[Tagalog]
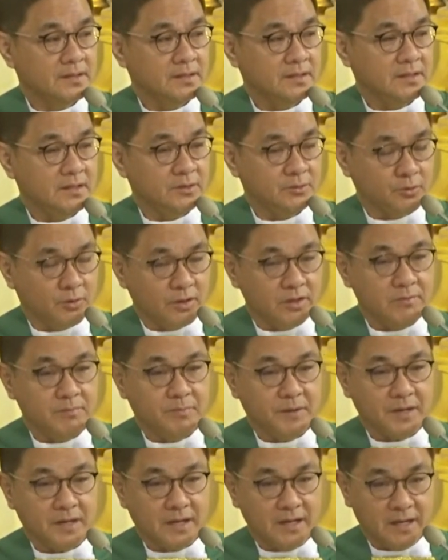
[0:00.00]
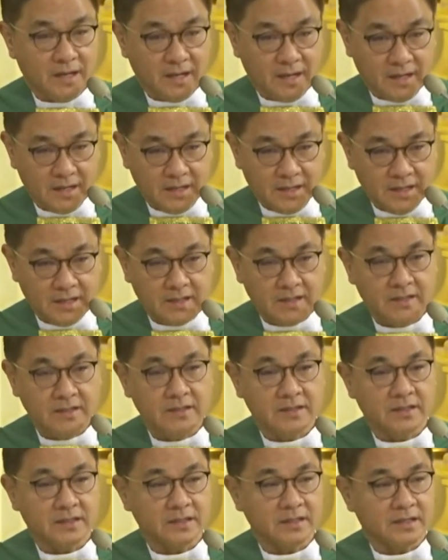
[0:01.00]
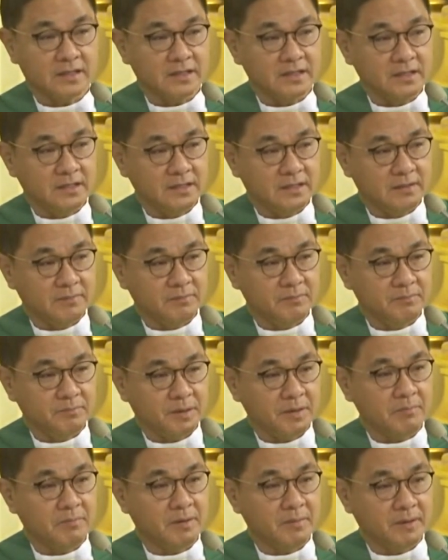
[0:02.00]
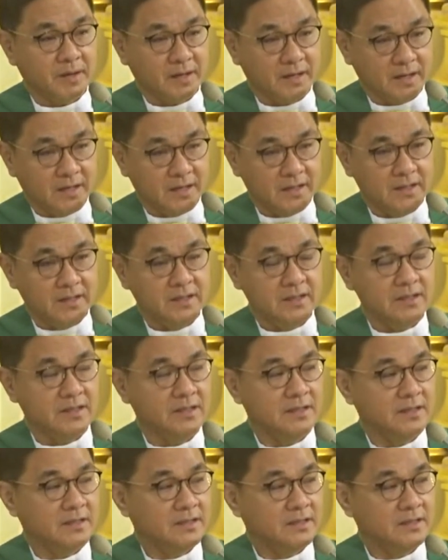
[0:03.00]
ito ay pag-alaala ng kanin, ng pagmamahal